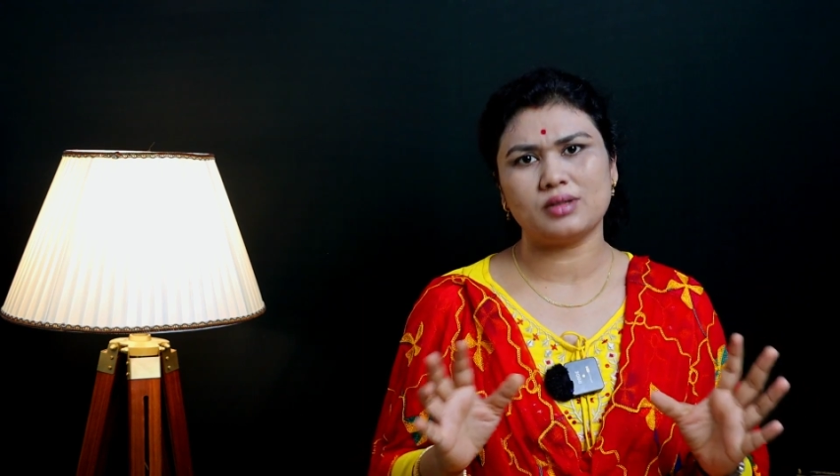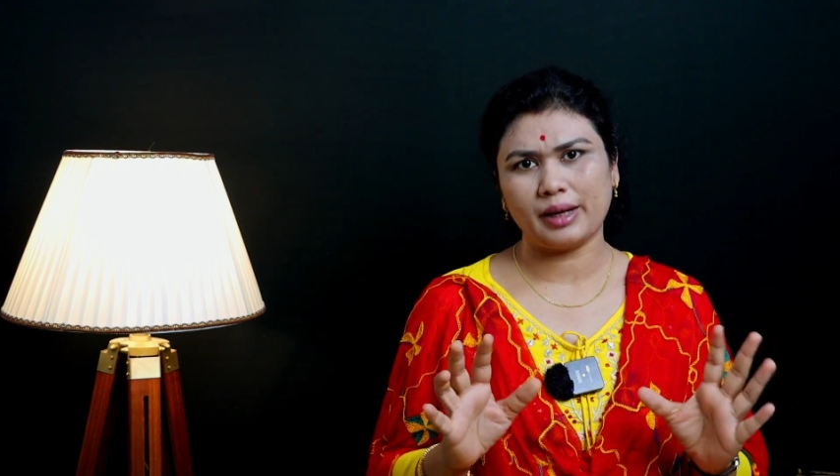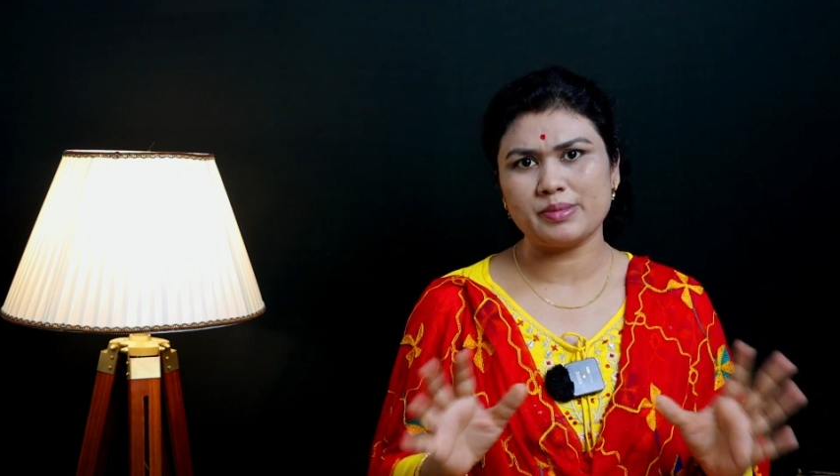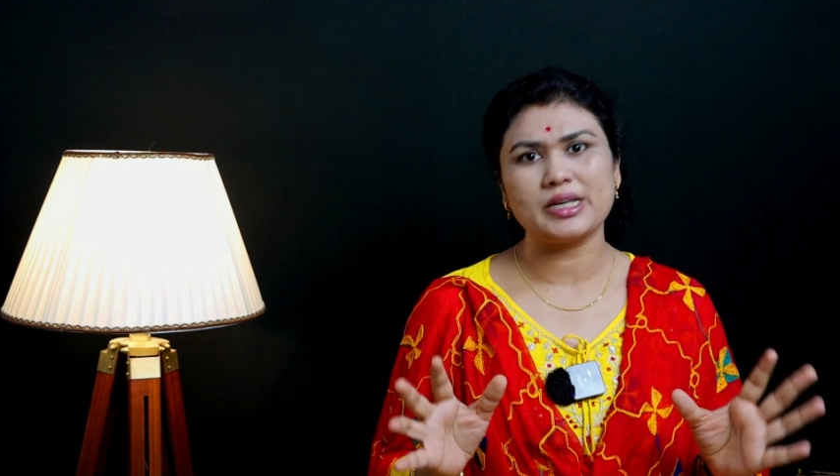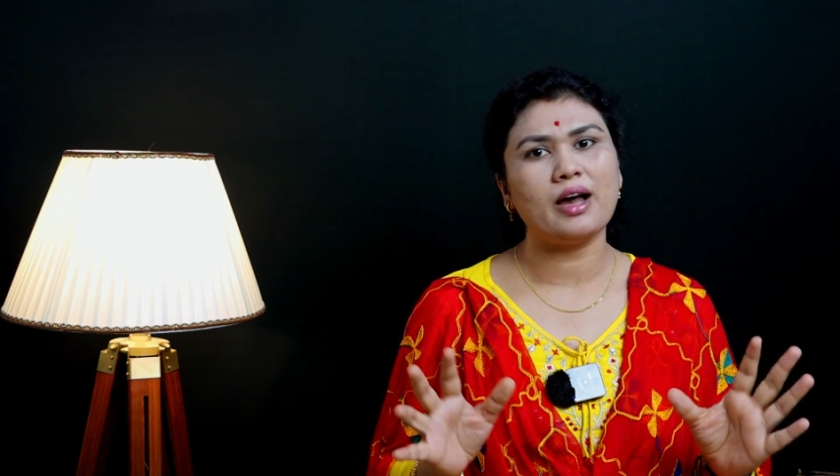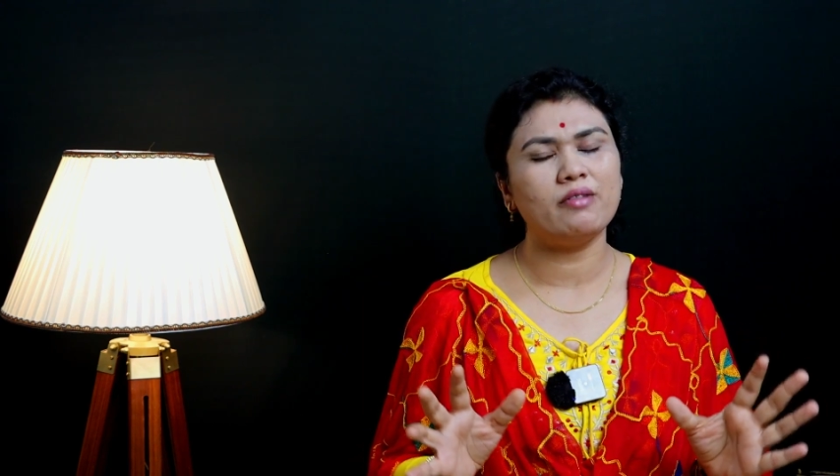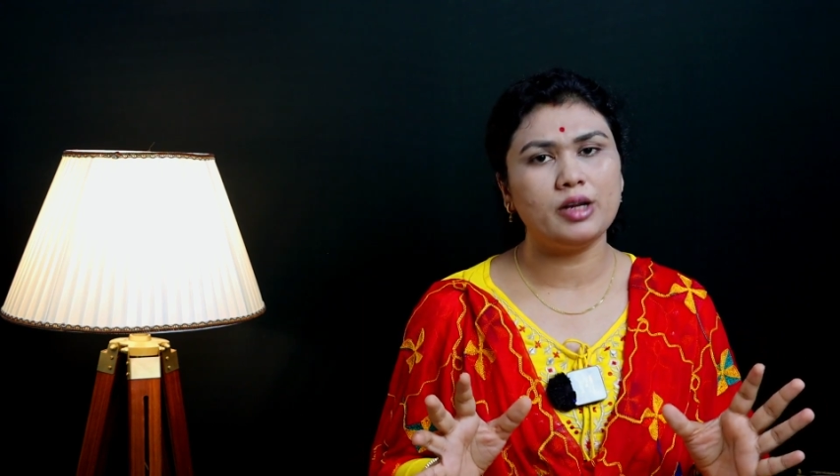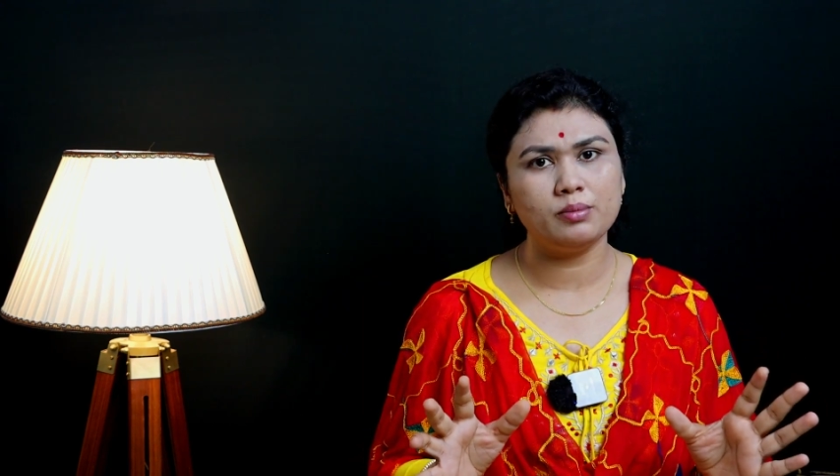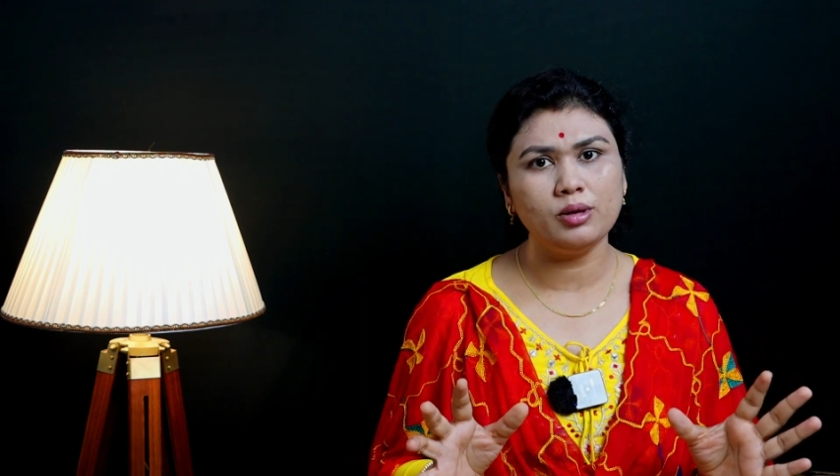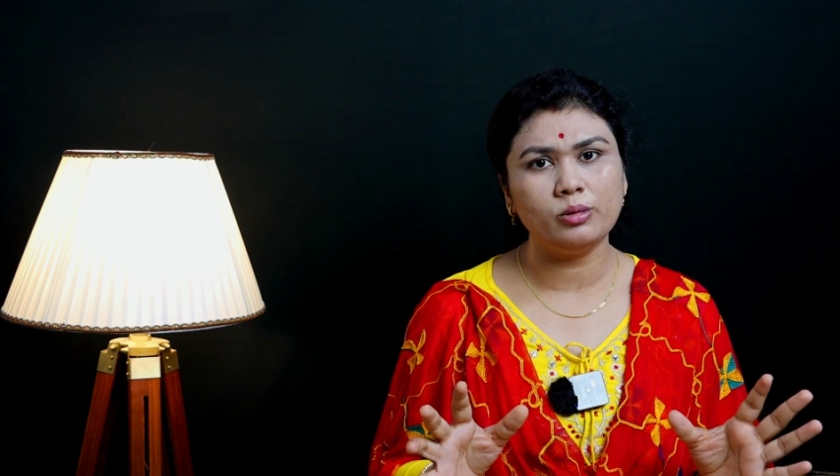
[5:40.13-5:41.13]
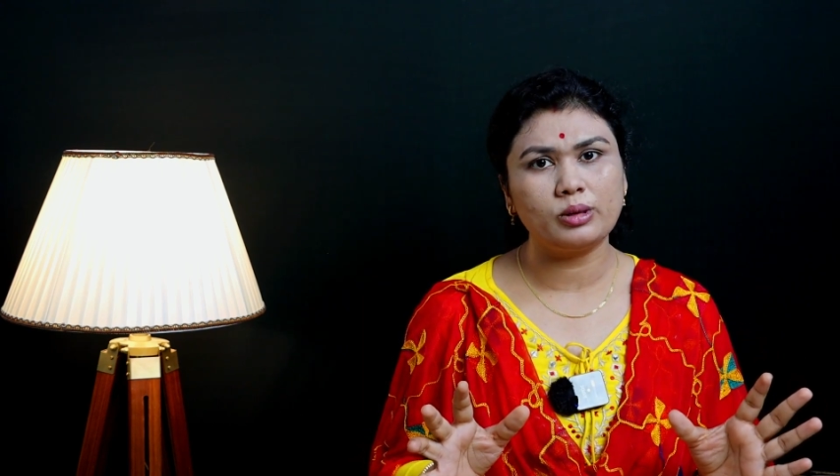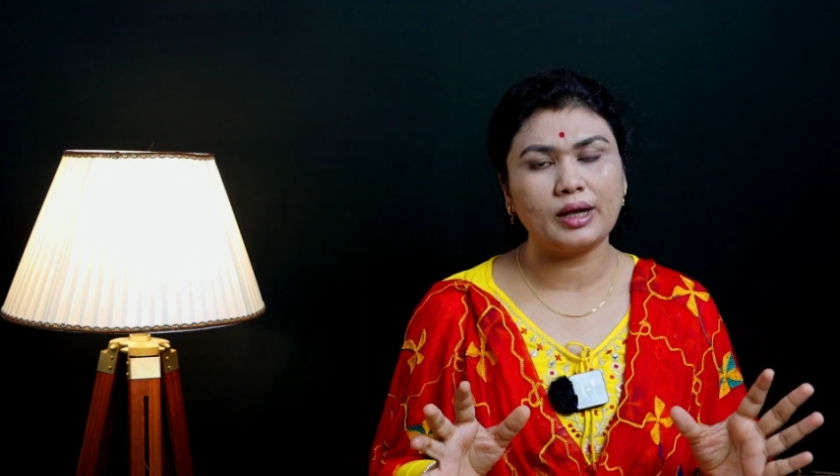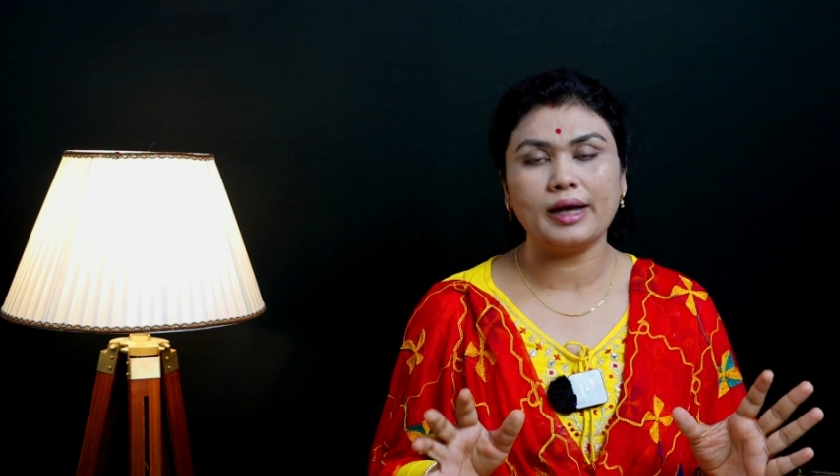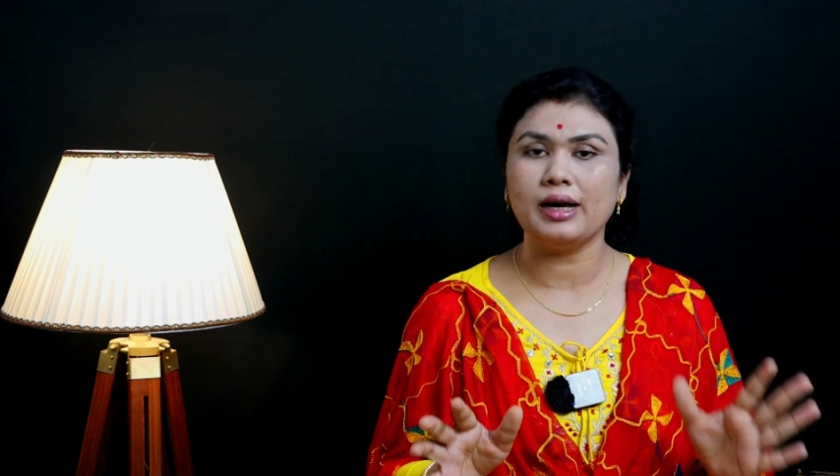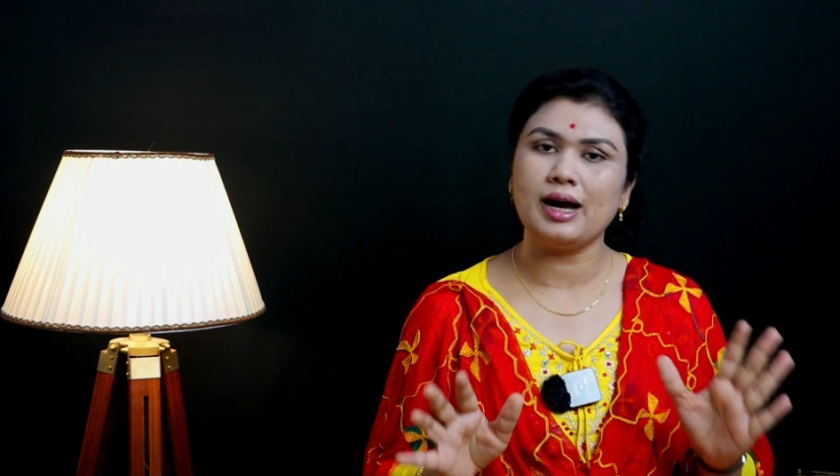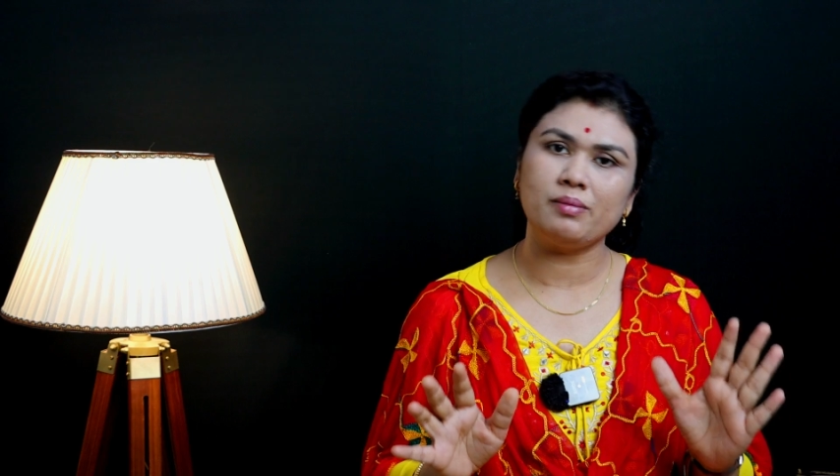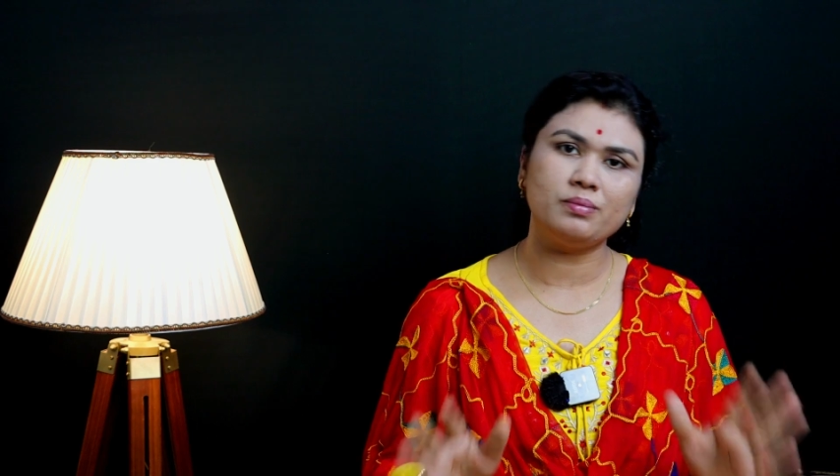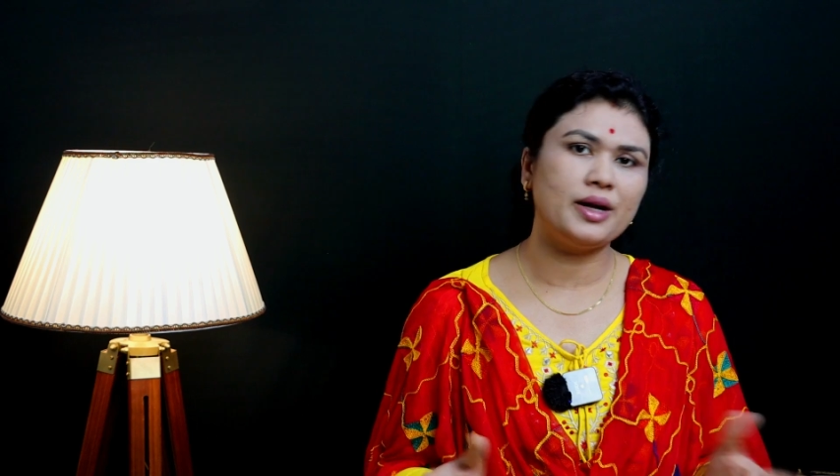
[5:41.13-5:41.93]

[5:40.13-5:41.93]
टाइप से अवेलेबल होता है आप